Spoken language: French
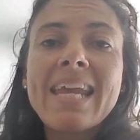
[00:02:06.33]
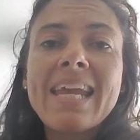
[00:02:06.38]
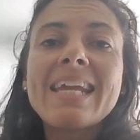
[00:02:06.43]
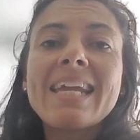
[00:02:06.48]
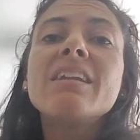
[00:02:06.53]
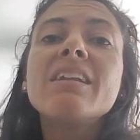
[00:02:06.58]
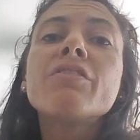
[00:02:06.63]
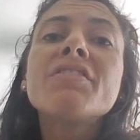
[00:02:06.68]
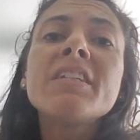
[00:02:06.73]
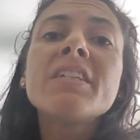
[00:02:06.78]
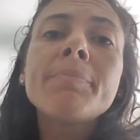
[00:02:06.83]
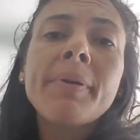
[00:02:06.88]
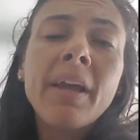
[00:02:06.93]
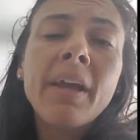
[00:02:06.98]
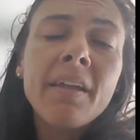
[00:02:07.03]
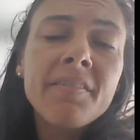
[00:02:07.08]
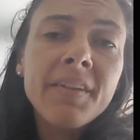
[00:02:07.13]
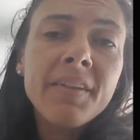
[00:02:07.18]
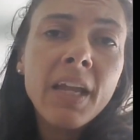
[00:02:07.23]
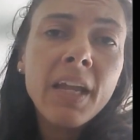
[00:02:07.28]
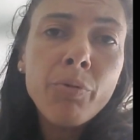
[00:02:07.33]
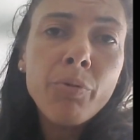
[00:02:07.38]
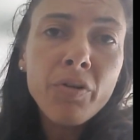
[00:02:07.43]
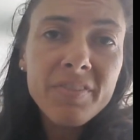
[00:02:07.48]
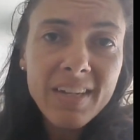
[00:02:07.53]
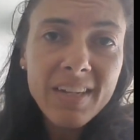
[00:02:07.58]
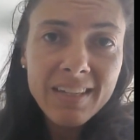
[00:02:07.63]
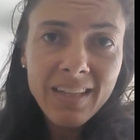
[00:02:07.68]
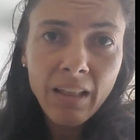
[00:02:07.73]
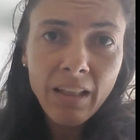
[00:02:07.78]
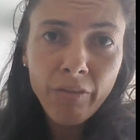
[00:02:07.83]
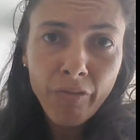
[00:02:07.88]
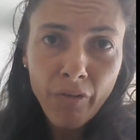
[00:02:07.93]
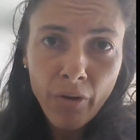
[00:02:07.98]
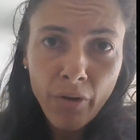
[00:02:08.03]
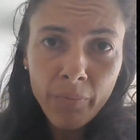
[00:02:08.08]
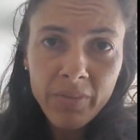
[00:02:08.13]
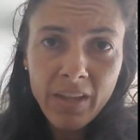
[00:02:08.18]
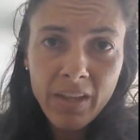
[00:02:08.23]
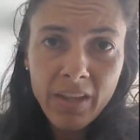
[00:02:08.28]
Il est aussi prescrit pour certaines
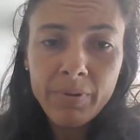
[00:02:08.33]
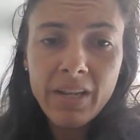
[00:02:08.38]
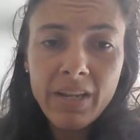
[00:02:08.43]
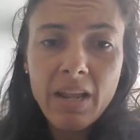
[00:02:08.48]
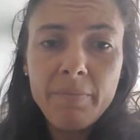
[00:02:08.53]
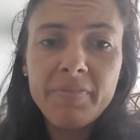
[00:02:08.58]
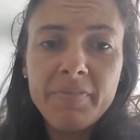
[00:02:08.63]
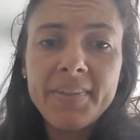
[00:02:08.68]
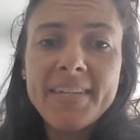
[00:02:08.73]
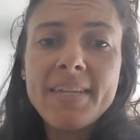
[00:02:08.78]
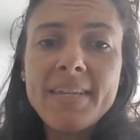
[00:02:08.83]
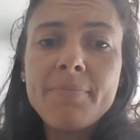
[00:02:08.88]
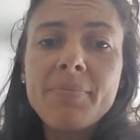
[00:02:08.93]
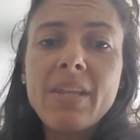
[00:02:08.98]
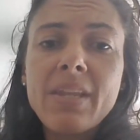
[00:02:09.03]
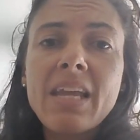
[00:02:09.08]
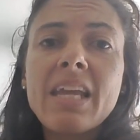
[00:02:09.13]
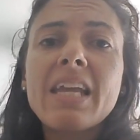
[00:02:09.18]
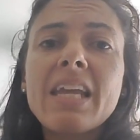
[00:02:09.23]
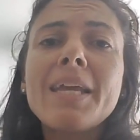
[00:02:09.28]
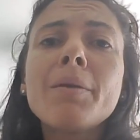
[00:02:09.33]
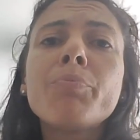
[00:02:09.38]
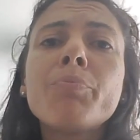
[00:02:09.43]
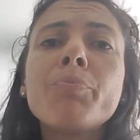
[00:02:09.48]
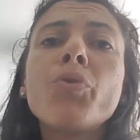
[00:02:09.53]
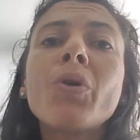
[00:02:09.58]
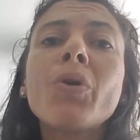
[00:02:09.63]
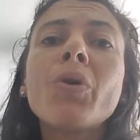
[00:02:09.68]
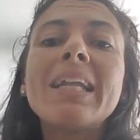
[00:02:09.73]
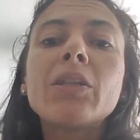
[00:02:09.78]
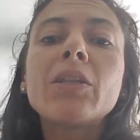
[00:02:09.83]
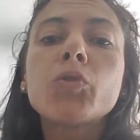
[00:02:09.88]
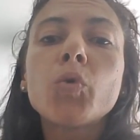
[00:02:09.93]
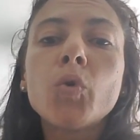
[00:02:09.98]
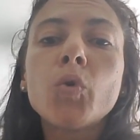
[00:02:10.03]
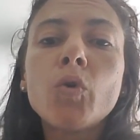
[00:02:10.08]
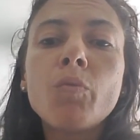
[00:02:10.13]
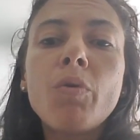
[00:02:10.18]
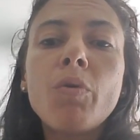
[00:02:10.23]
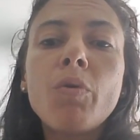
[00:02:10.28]
formes d'épilepsie et pour les
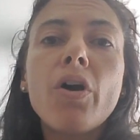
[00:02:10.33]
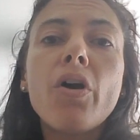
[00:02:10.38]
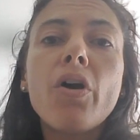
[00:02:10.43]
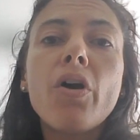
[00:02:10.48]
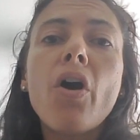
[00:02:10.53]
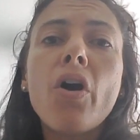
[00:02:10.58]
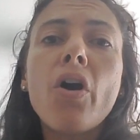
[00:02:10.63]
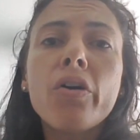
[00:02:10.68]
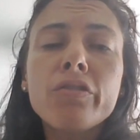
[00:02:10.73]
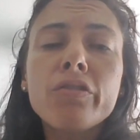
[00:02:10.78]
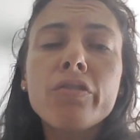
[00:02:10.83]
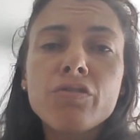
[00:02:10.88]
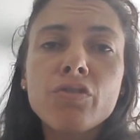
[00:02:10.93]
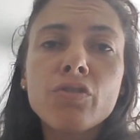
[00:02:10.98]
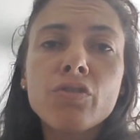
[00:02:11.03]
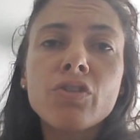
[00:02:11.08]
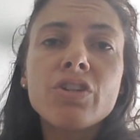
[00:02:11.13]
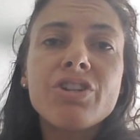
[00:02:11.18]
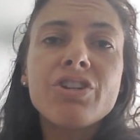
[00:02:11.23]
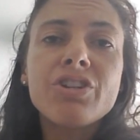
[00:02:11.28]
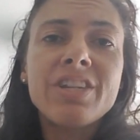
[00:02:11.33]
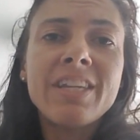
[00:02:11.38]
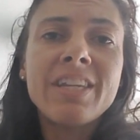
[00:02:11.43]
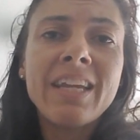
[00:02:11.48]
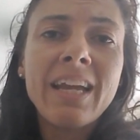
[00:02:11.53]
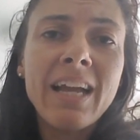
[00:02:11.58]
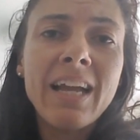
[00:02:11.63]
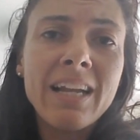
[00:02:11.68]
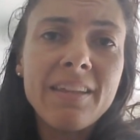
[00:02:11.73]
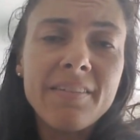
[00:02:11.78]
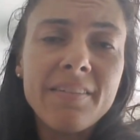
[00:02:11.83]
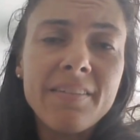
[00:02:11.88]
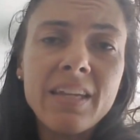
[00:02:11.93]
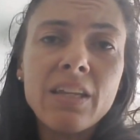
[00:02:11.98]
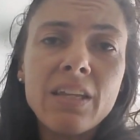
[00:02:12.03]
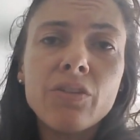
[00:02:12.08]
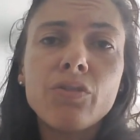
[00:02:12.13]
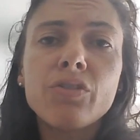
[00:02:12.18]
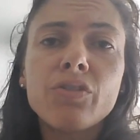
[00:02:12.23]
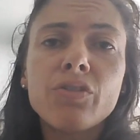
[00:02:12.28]
troubles anxieux
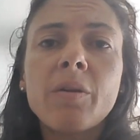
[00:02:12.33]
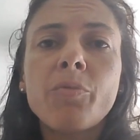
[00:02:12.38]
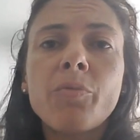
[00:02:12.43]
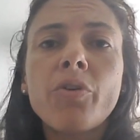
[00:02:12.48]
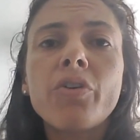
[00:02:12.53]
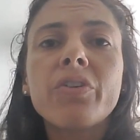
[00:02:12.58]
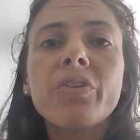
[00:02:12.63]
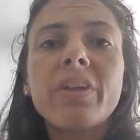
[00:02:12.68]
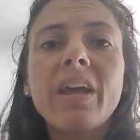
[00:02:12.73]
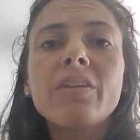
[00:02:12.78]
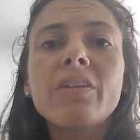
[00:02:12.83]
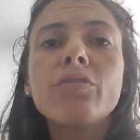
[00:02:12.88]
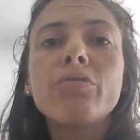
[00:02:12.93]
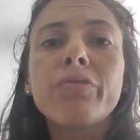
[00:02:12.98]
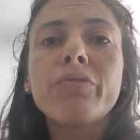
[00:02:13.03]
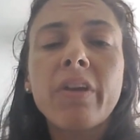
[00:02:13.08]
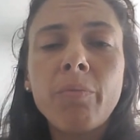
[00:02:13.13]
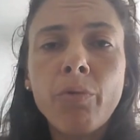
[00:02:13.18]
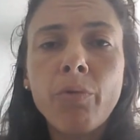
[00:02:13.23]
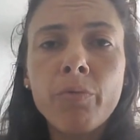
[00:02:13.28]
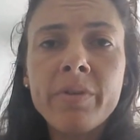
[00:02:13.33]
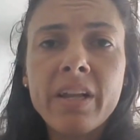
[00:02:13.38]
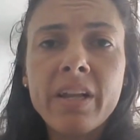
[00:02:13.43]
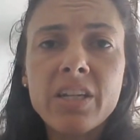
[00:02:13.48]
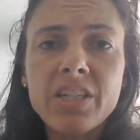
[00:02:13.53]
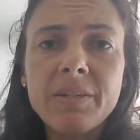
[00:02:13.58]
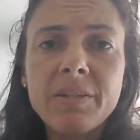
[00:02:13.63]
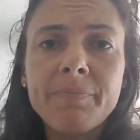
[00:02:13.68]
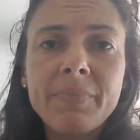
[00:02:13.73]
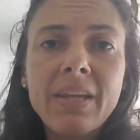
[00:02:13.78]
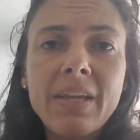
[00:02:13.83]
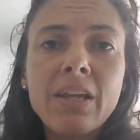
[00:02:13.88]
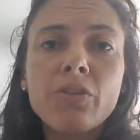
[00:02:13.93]
généralisés, notamment en cas de fibromyalgie.